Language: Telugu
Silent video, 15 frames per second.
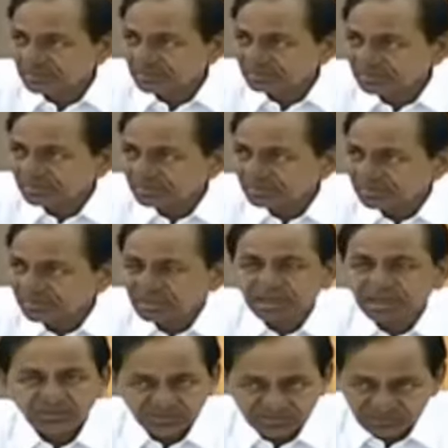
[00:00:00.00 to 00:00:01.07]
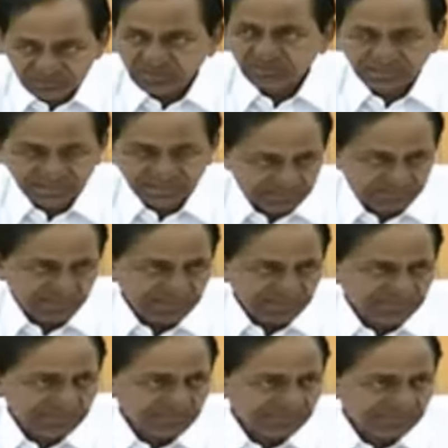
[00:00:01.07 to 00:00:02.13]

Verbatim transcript: కూడా ఆలోచించుకునే అవకాశం ఉంటుంది